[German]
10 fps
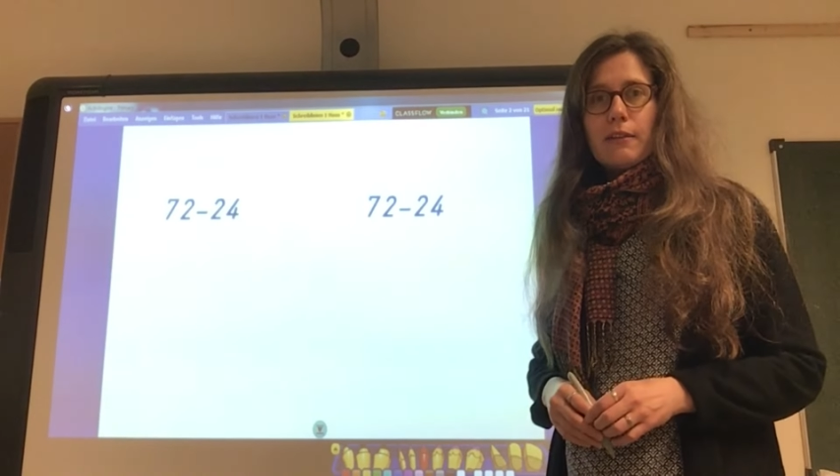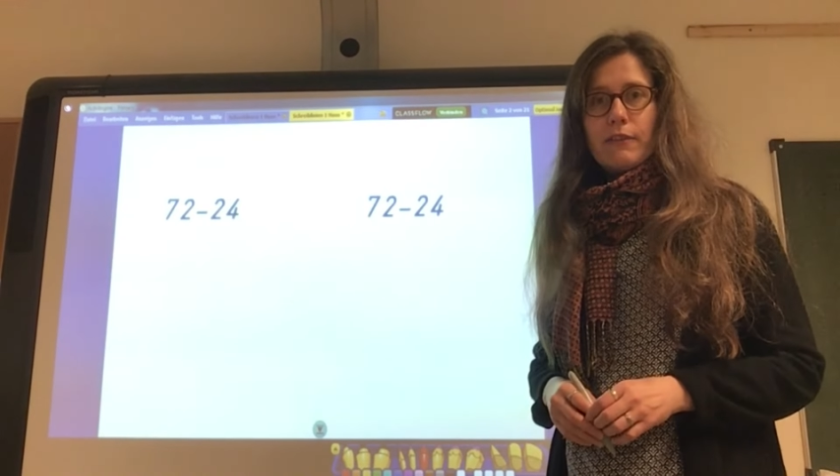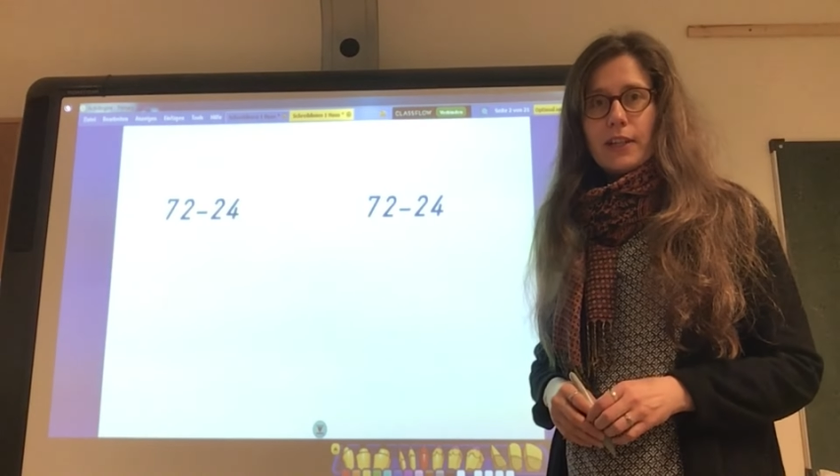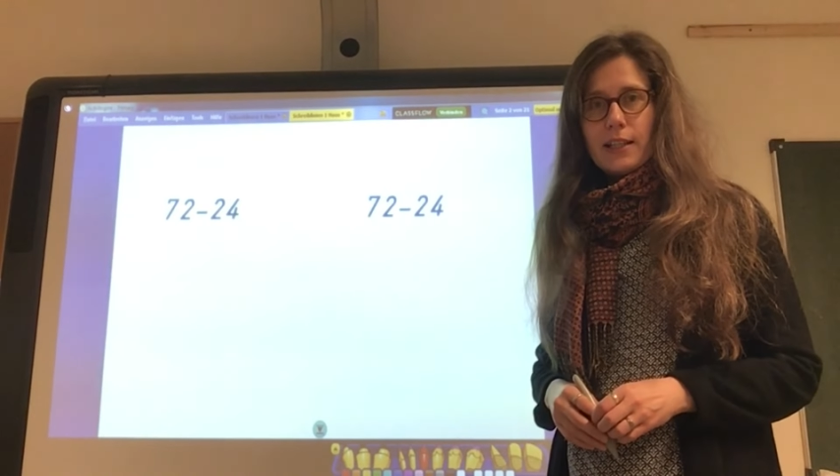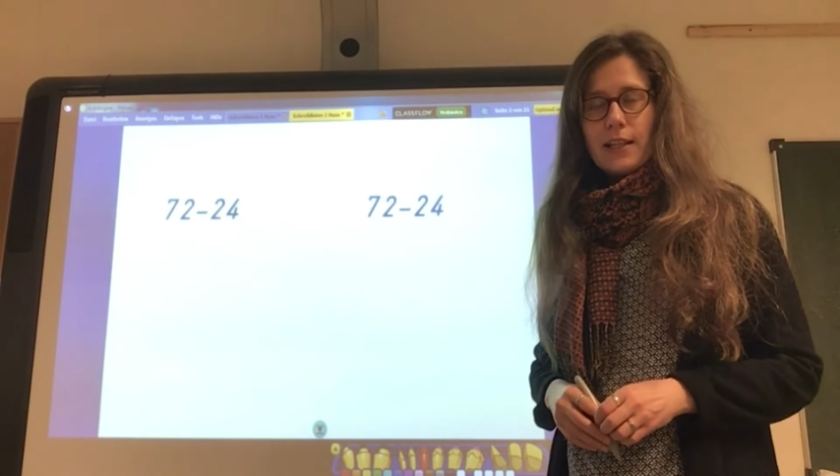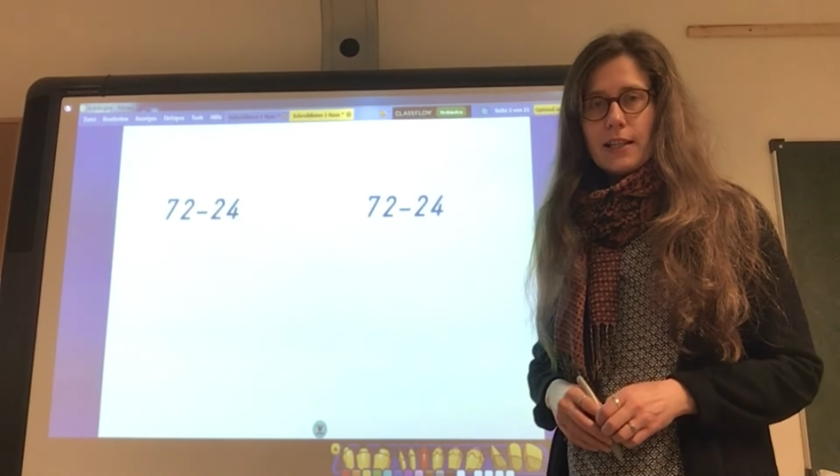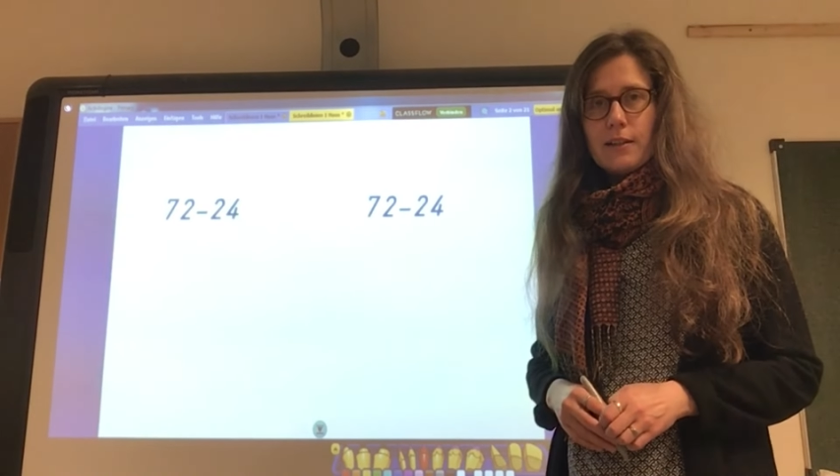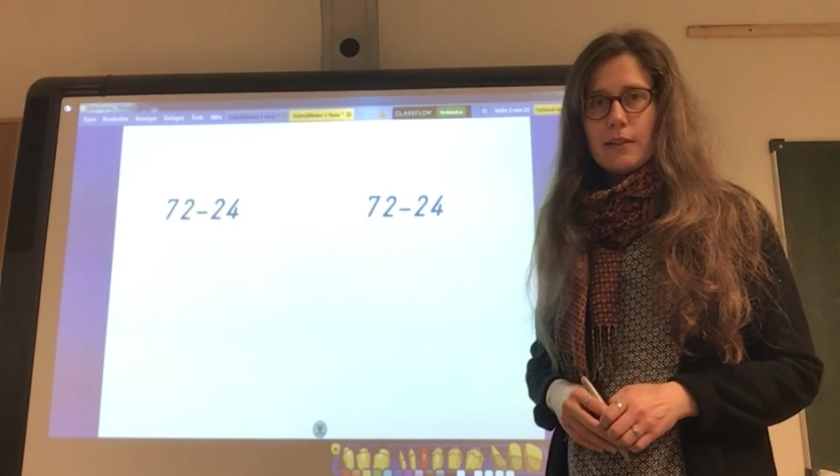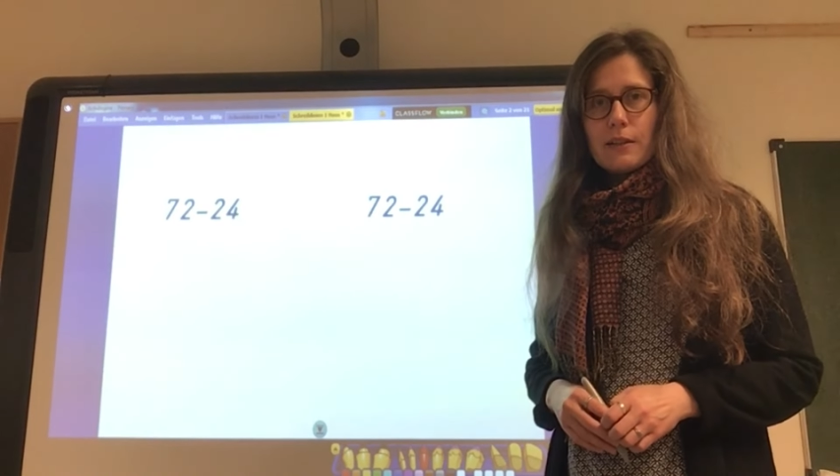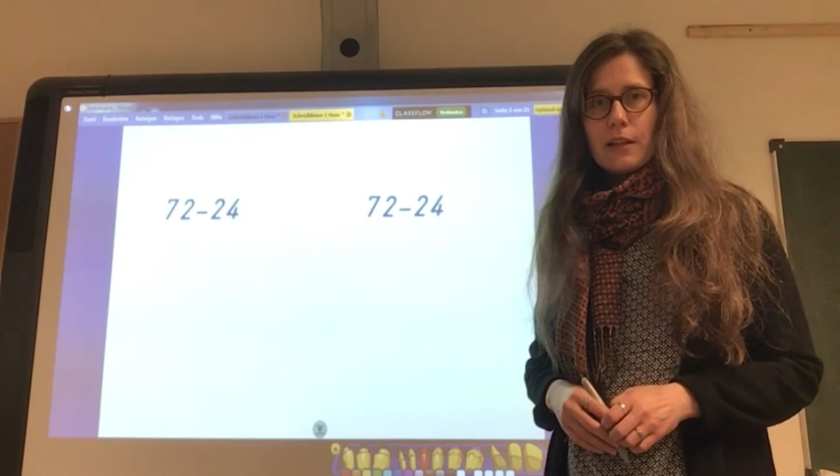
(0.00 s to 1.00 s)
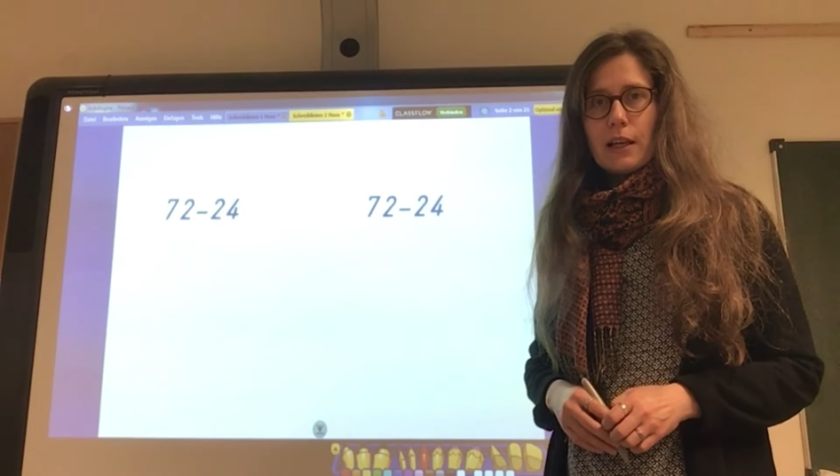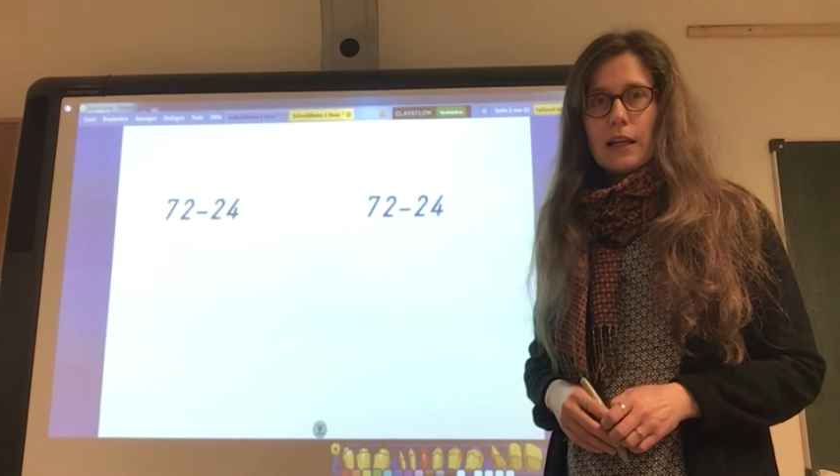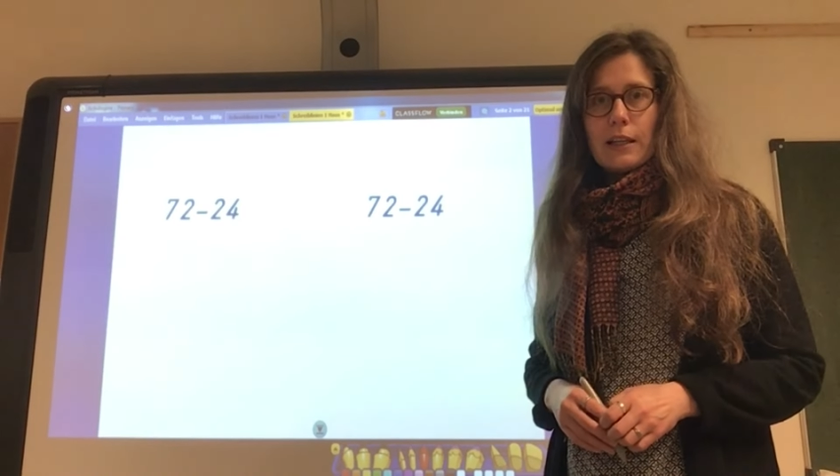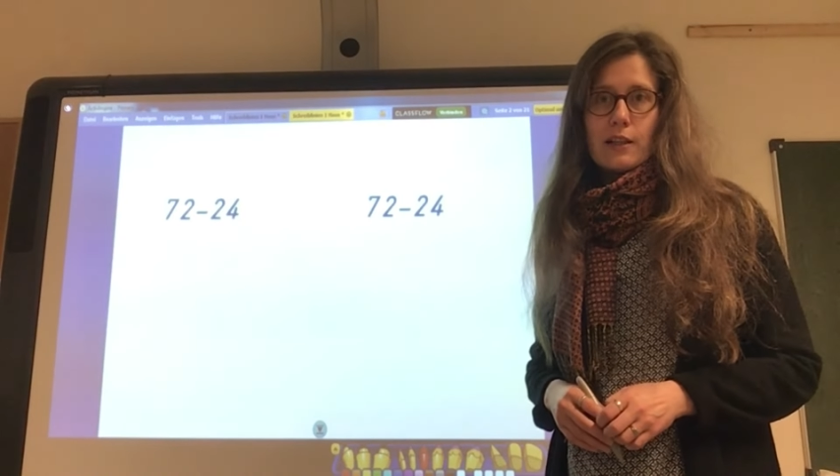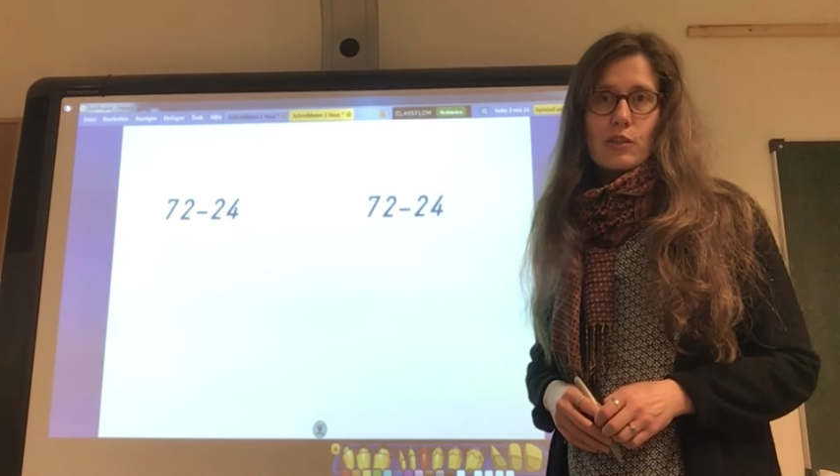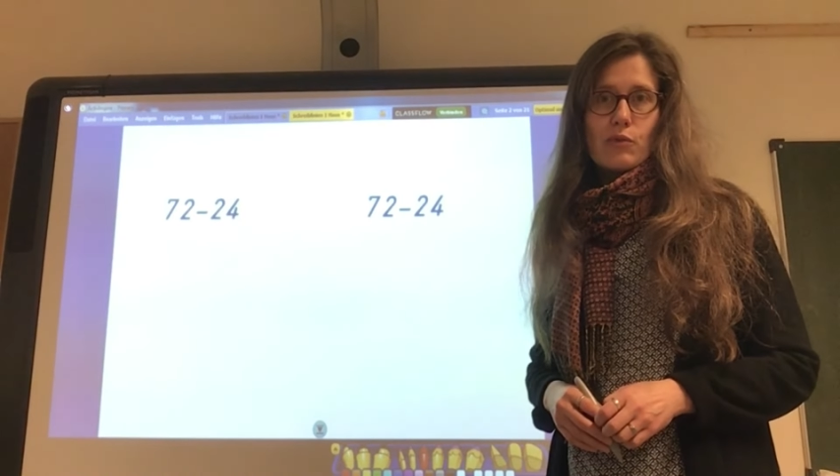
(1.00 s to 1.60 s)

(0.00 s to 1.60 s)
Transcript: Wichtig ist, dass